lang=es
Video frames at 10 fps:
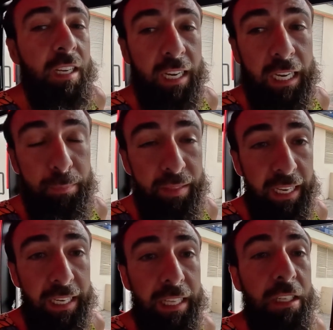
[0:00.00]
game
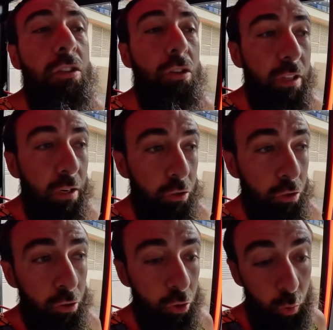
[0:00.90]
day de estos de
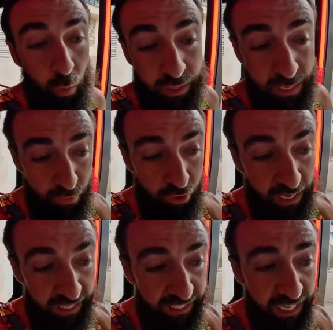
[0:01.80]
los otros o hacemos
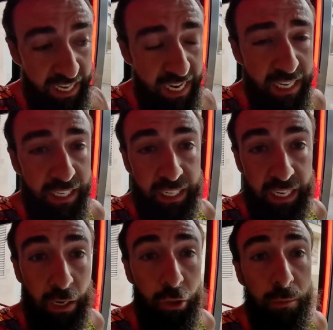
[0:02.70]
las series
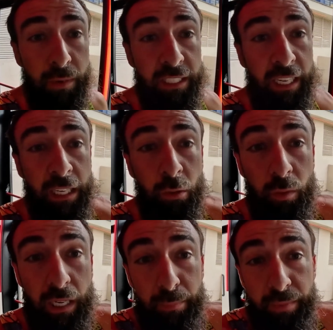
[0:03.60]
y la última serie
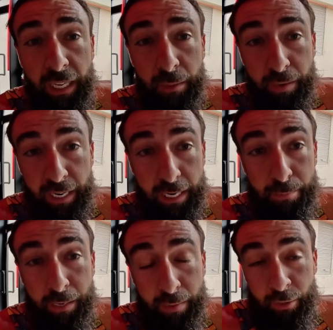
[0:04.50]
un game day
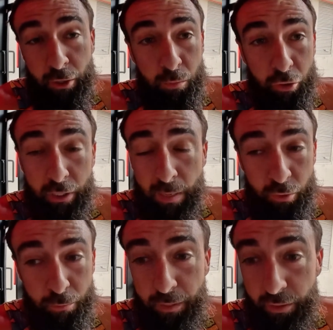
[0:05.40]
para, ver cómo
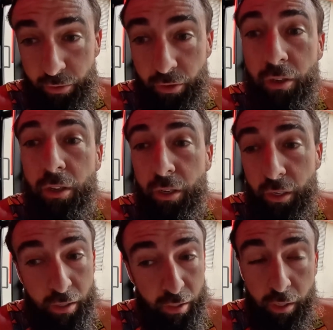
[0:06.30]
estamos pero
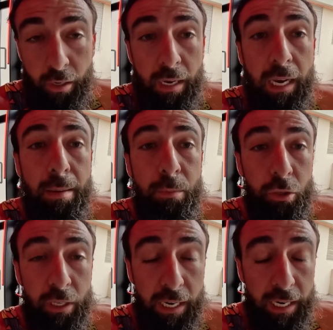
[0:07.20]
ah,
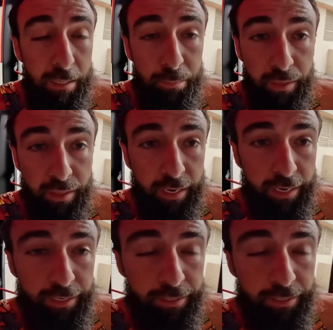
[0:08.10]
vamos a empezar